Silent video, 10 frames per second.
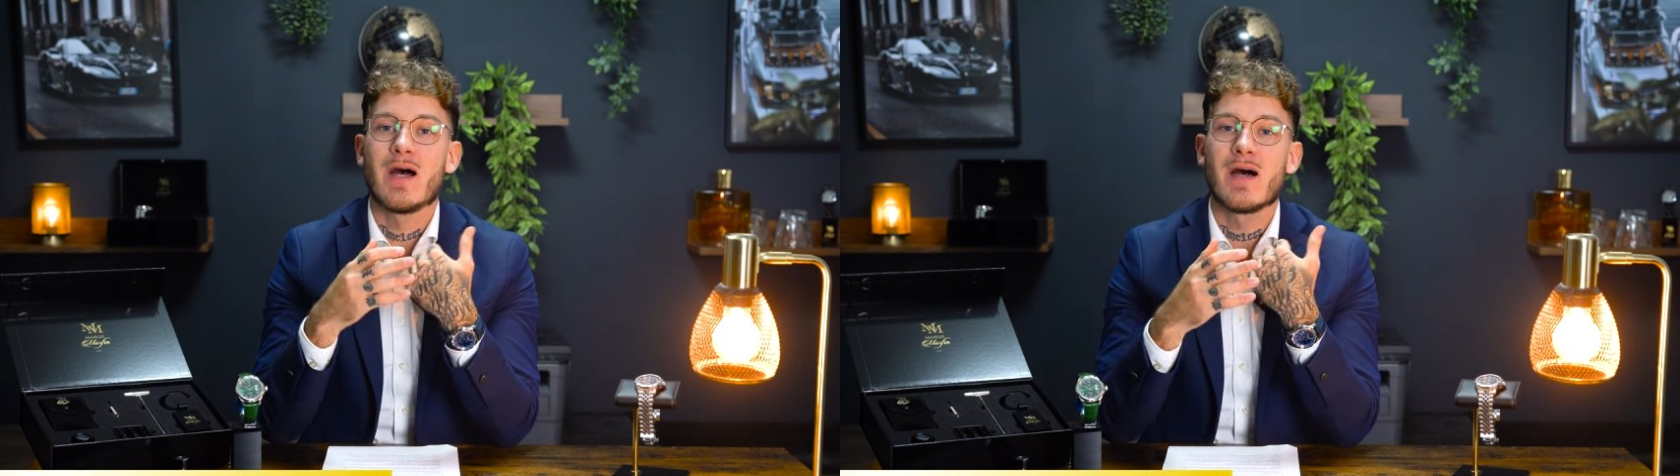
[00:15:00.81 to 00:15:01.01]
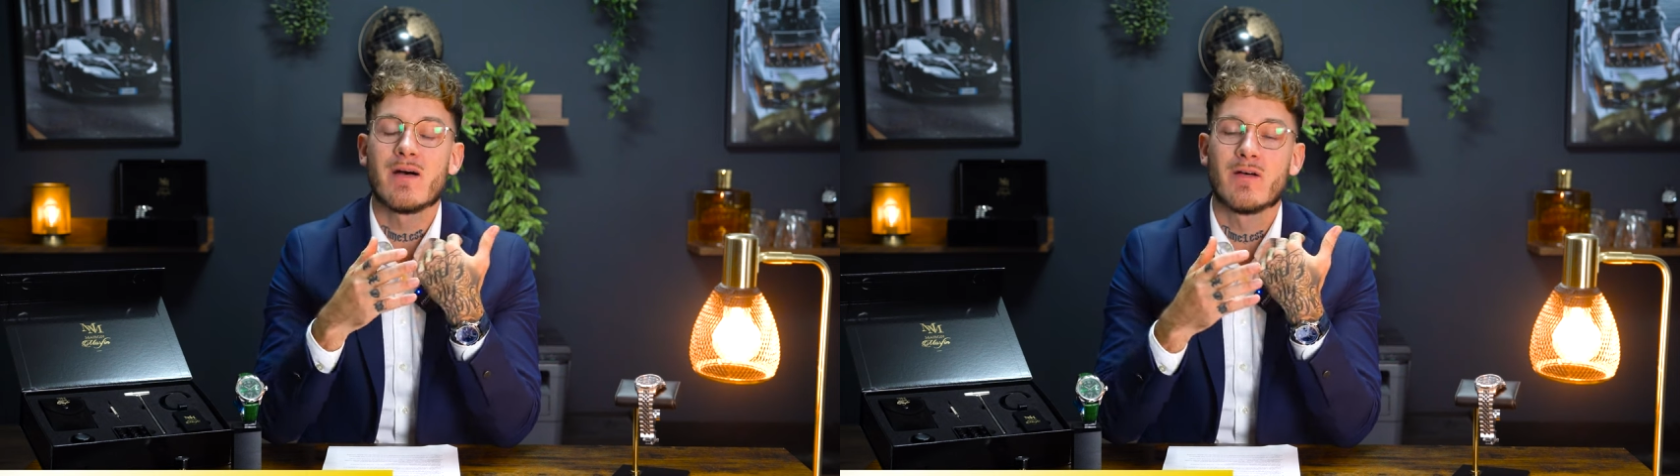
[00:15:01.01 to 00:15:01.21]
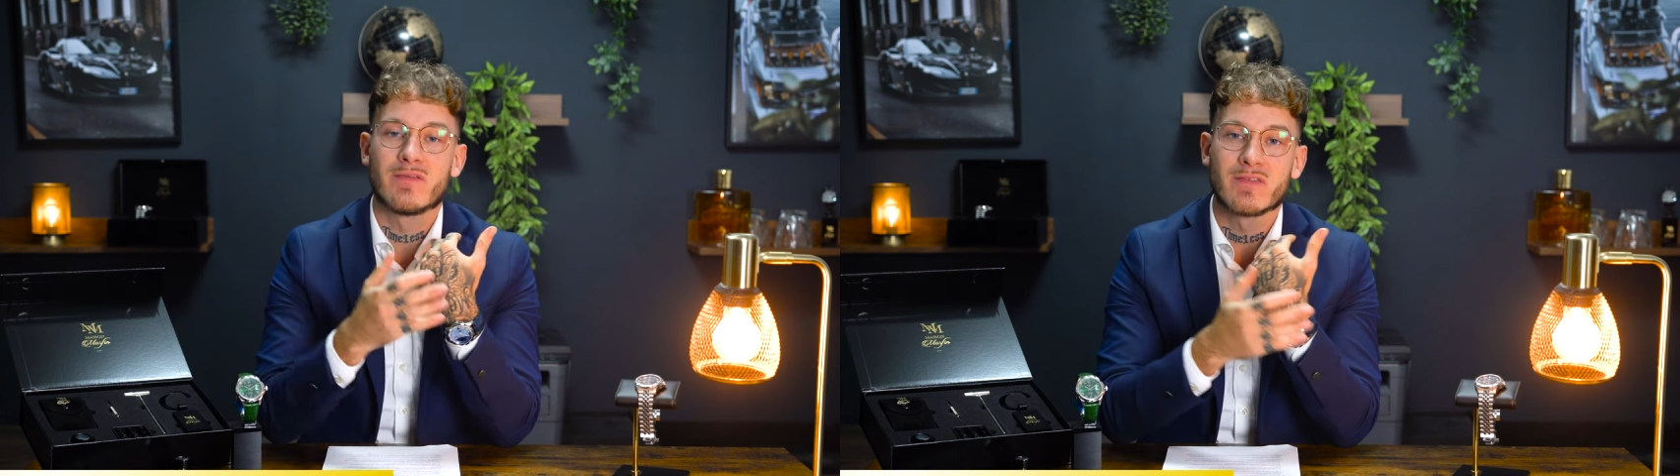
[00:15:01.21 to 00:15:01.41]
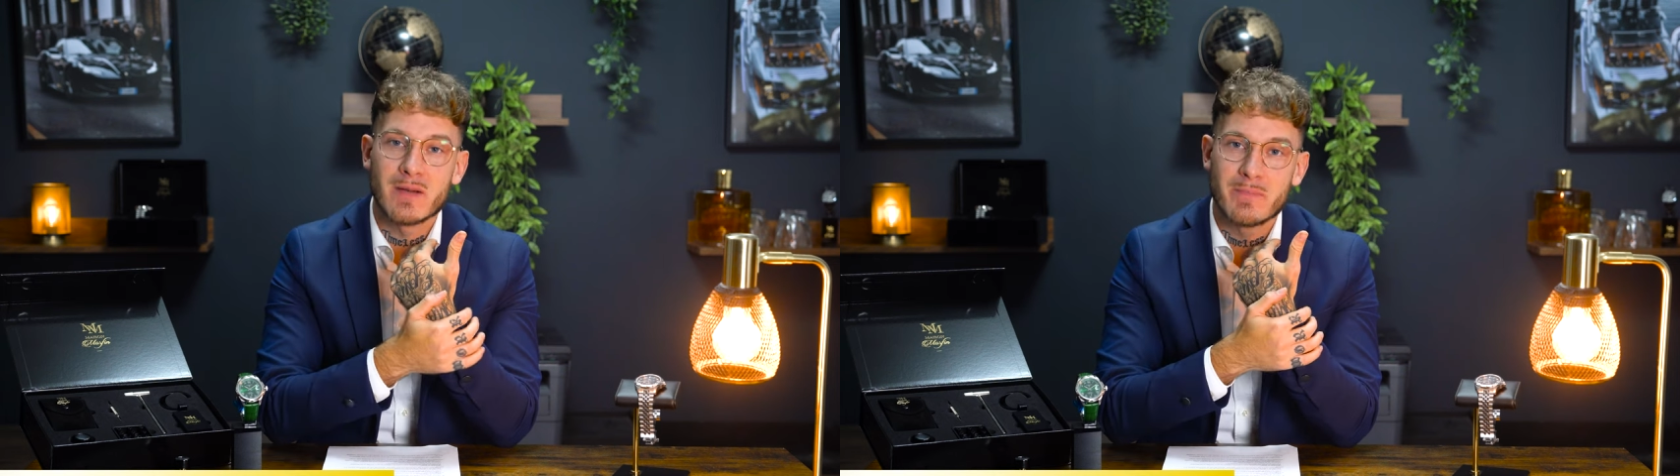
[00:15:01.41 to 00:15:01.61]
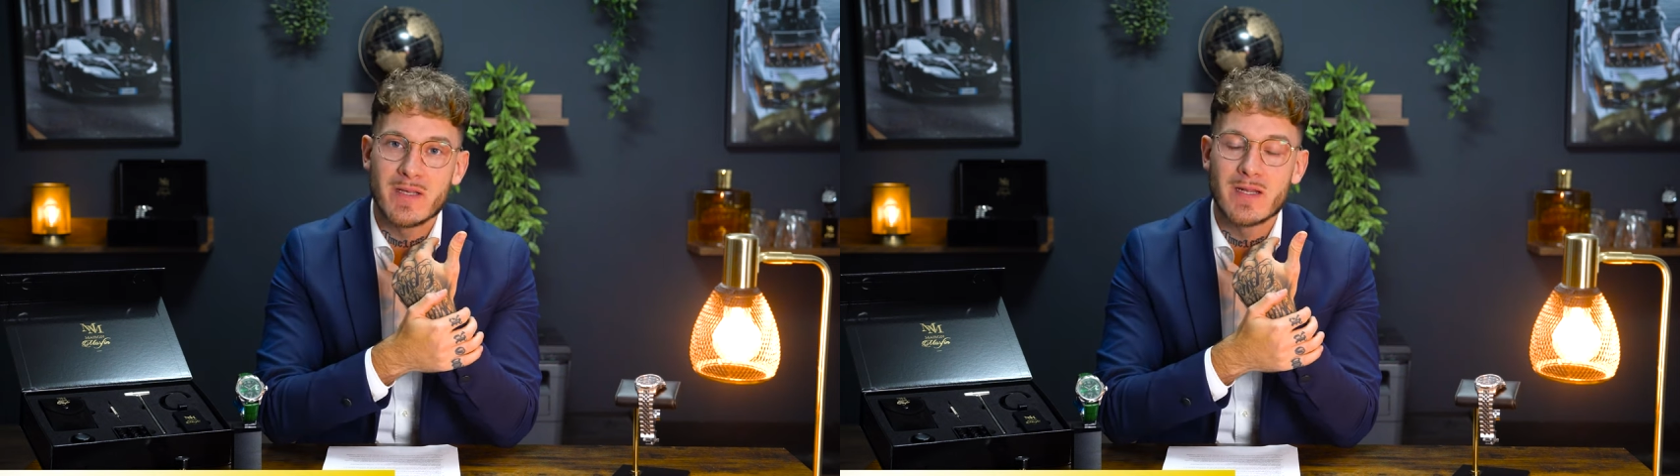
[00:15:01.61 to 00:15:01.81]
à
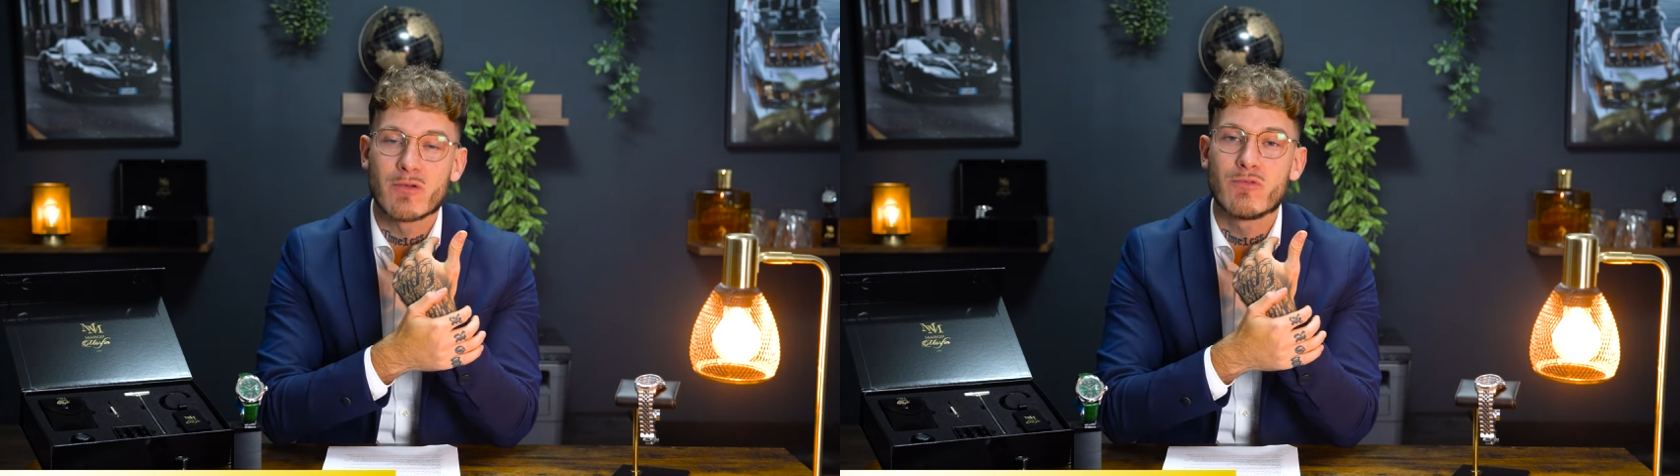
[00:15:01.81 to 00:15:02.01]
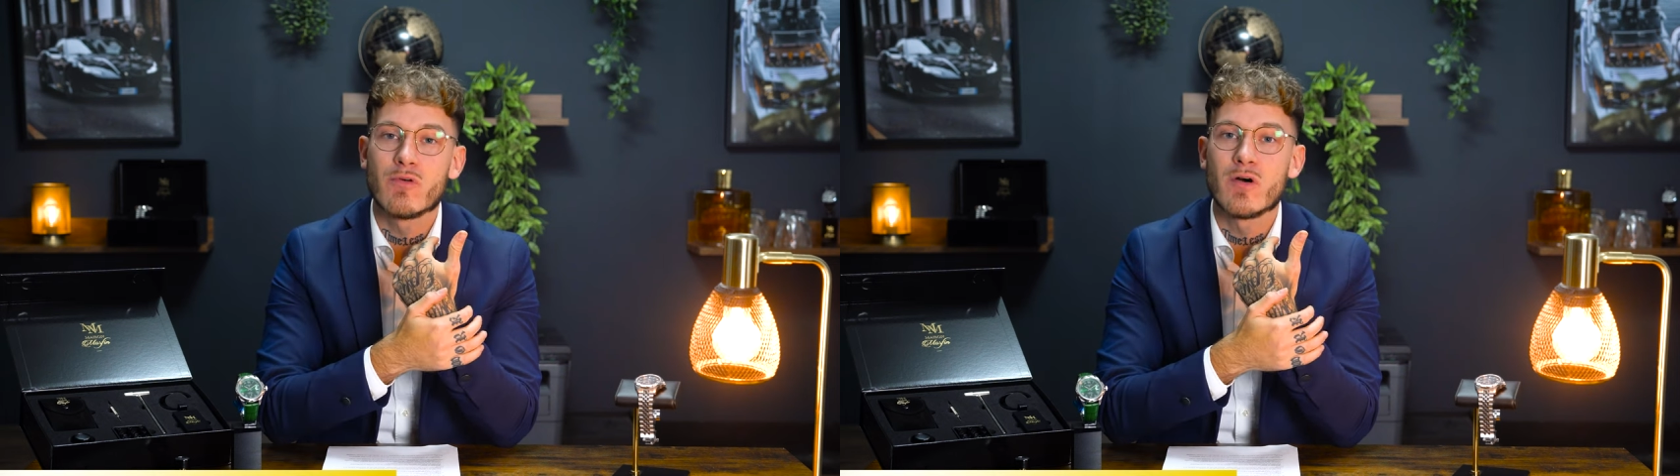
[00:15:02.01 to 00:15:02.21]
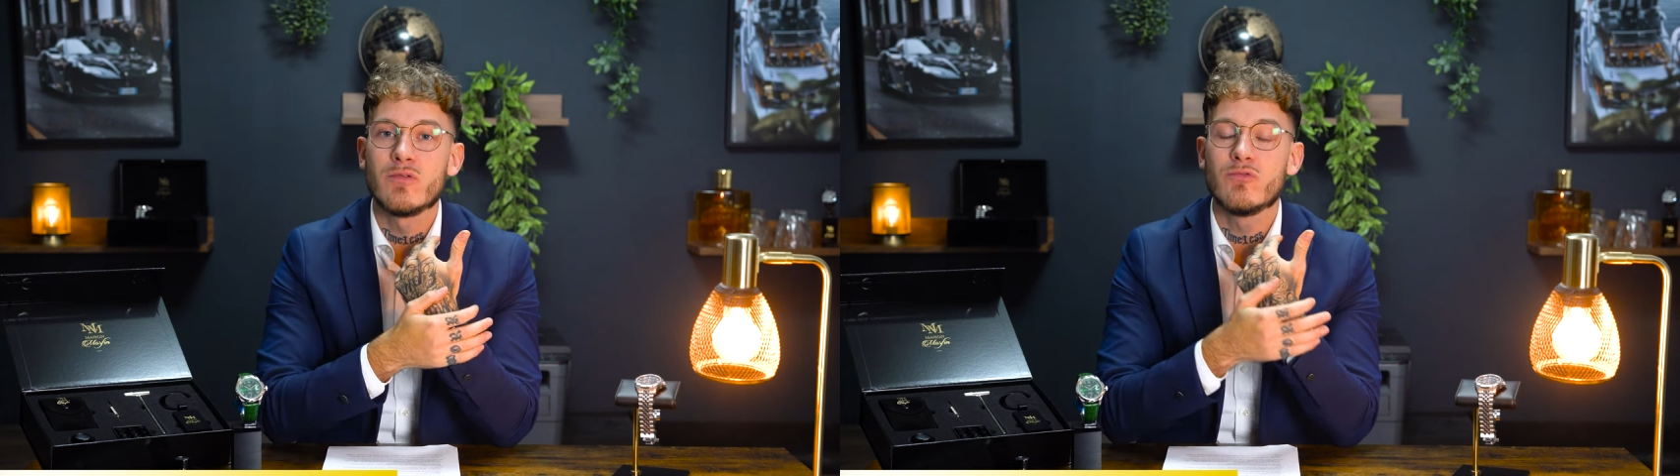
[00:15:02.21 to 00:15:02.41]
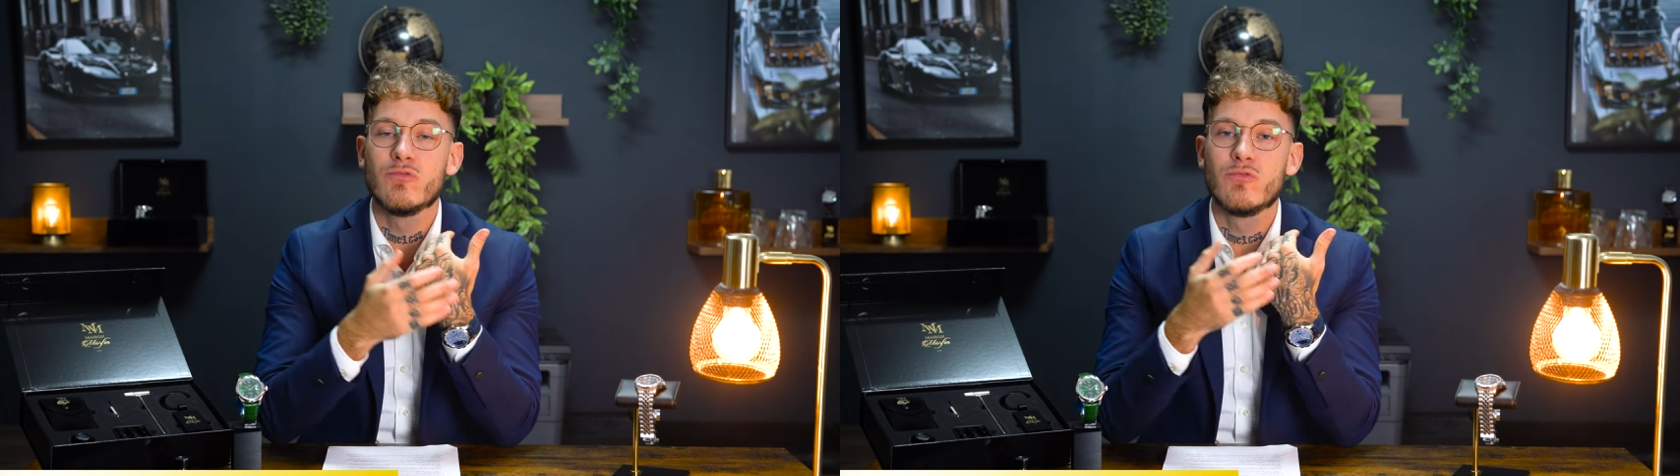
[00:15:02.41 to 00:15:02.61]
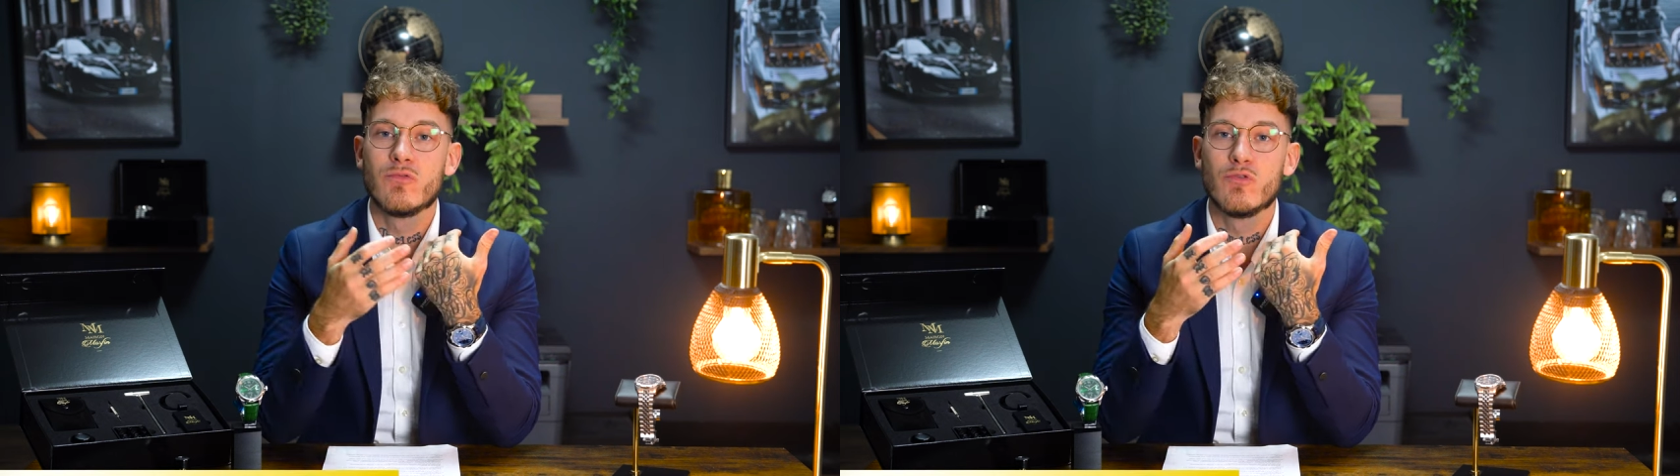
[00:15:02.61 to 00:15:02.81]
frapper la couronne
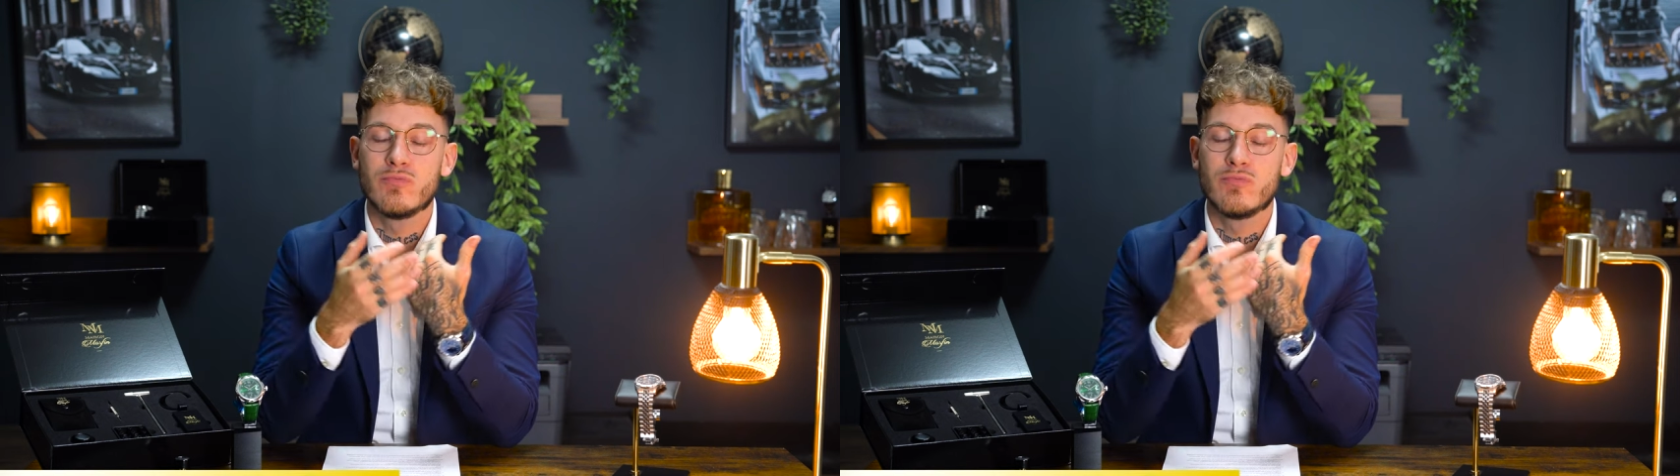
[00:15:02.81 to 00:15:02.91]
ou le